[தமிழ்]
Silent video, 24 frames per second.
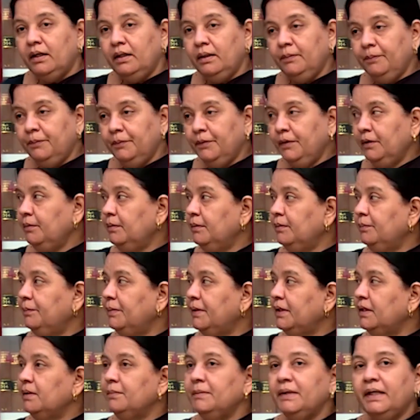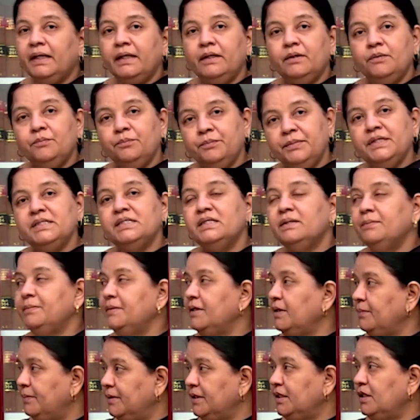இப்போது பிரதமரையும்
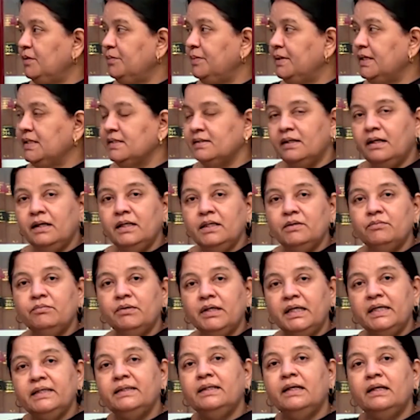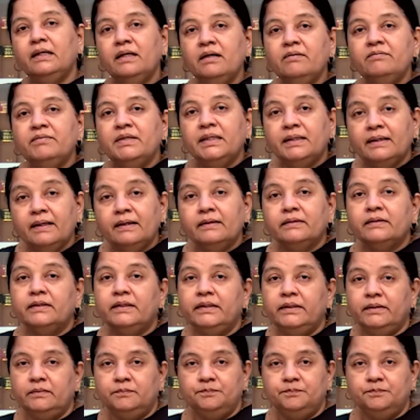பிஜேபியை பற்றி பேசினா இவங்க இதெல்லாம் விற்றாங்க